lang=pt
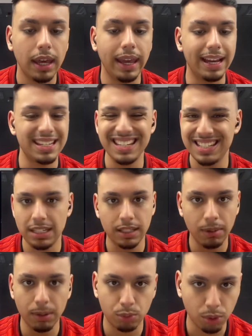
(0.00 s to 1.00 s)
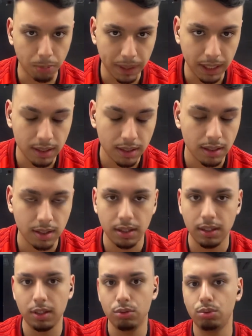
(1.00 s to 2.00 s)
é, a gente não atuou bem,
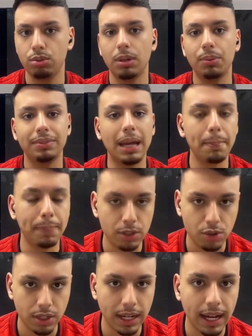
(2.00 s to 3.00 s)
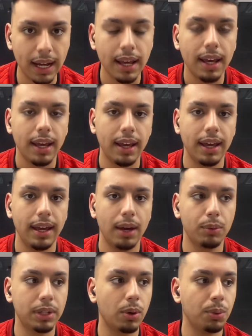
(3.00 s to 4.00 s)
isso não dá para tirar é,
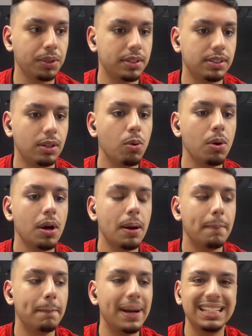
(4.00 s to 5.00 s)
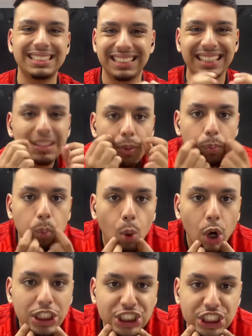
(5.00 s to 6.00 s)
o que aconteceu, mas não
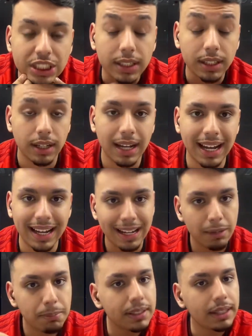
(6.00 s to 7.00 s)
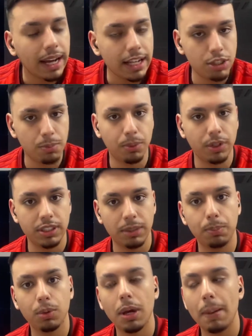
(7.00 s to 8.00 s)
pode. A arbitragem, por
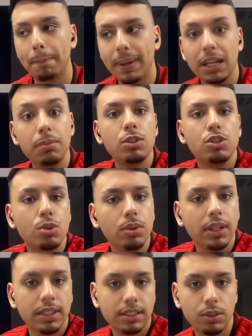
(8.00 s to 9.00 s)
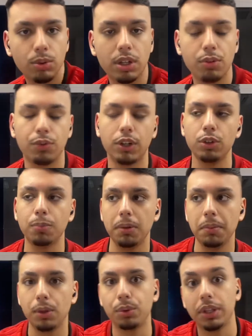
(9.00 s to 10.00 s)
exemplo, permitiu o lance do que foi no
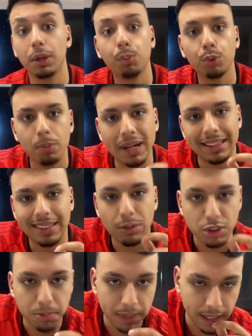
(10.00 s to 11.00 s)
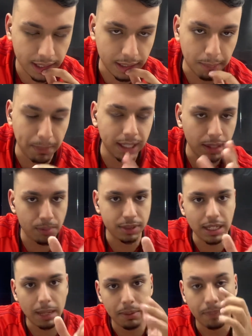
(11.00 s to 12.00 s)
primeiro tempo do Matheus Bianchi. Para quem não
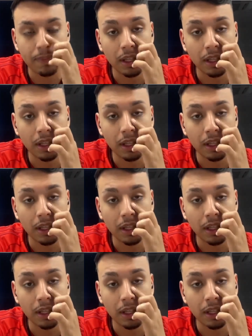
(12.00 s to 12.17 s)
sabe,